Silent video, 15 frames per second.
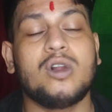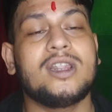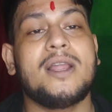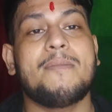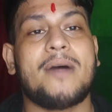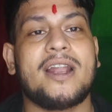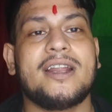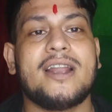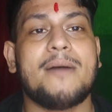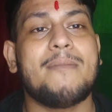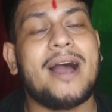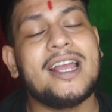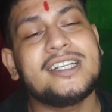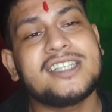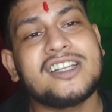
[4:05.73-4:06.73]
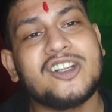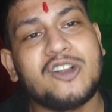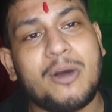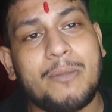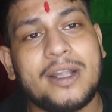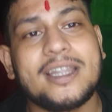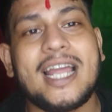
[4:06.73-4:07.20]
করতে পারে না মায়ের সাথে
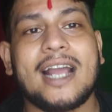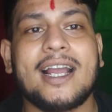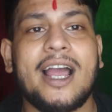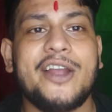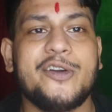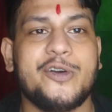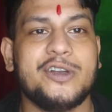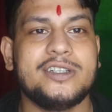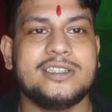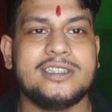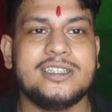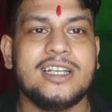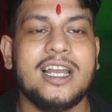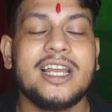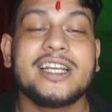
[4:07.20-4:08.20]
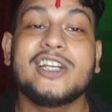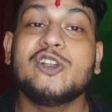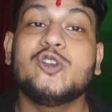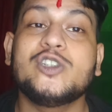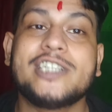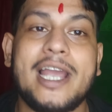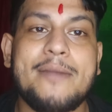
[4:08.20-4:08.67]
তো আমার দেখাই হয়নি
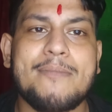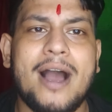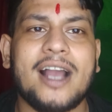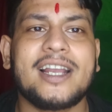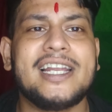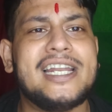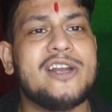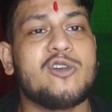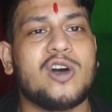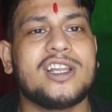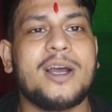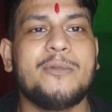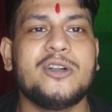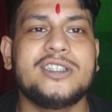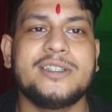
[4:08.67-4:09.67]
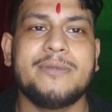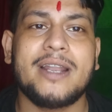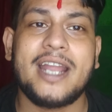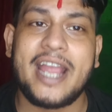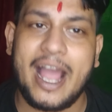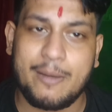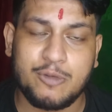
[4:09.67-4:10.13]
কিন্তু সেই মাকে নিয়ে কথা বলছি
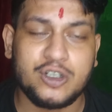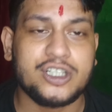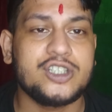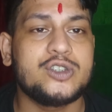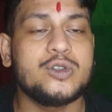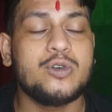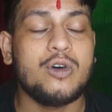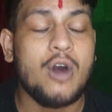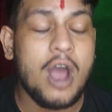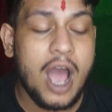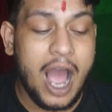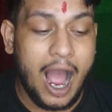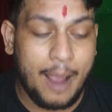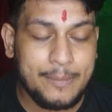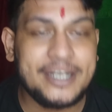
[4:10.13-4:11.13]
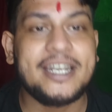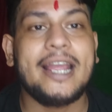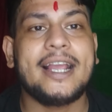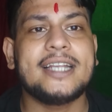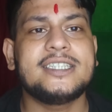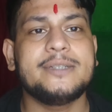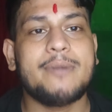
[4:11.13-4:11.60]
মানে এমন কিছু আমি
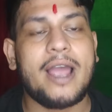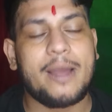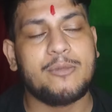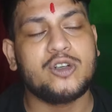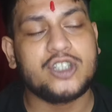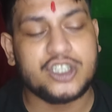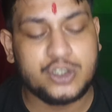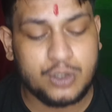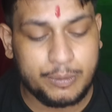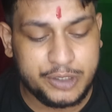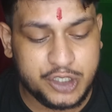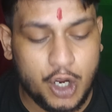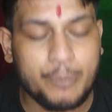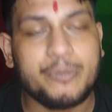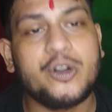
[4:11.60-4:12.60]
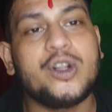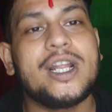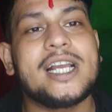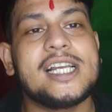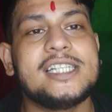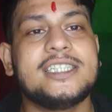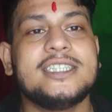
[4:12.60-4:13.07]
দেখেছি বা এমন কিছু আমি স্বপ্ন
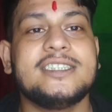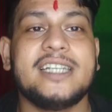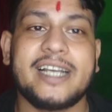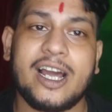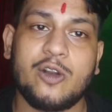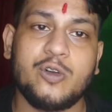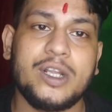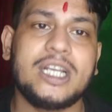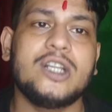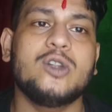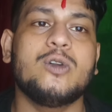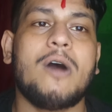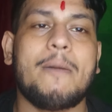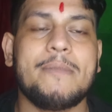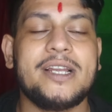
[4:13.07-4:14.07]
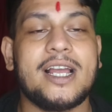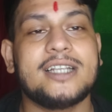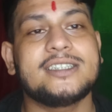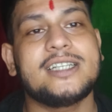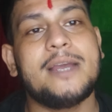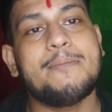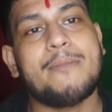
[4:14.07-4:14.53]
দেখেছি যে কারণে কিন্তু আমি
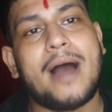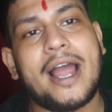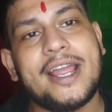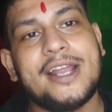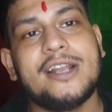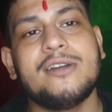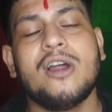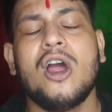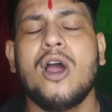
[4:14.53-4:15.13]
আজকে মায়ের